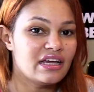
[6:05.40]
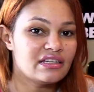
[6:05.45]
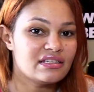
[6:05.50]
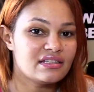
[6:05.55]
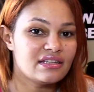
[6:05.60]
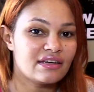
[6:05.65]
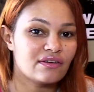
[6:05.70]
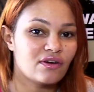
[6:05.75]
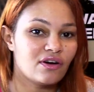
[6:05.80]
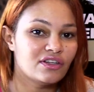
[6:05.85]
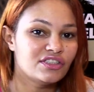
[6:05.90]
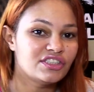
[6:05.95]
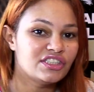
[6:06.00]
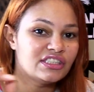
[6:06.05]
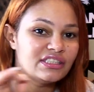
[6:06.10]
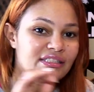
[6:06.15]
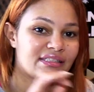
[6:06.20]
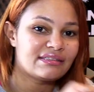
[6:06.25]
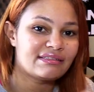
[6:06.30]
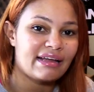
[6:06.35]
Esse negócio
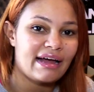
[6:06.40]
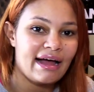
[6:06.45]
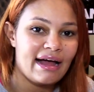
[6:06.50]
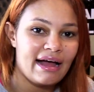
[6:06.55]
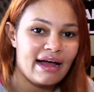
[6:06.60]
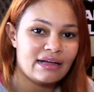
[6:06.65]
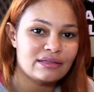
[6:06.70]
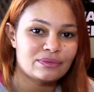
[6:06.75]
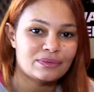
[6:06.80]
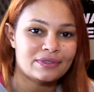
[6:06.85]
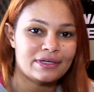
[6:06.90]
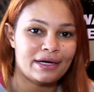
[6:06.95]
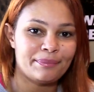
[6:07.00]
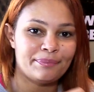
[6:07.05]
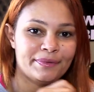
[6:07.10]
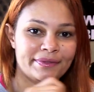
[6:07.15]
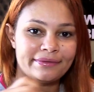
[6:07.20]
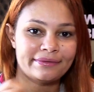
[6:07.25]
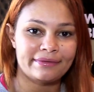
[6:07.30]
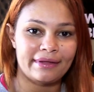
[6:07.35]
de estado,
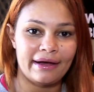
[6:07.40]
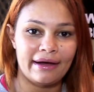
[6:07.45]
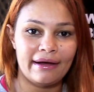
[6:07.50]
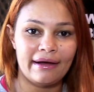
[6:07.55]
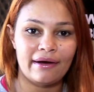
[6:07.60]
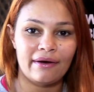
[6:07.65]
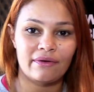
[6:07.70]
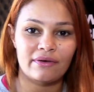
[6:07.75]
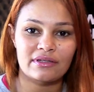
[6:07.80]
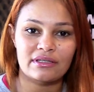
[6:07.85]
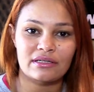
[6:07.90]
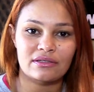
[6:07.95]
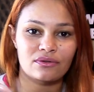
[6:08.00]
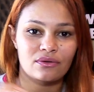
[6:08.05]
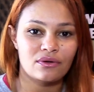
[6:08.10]
capital, essas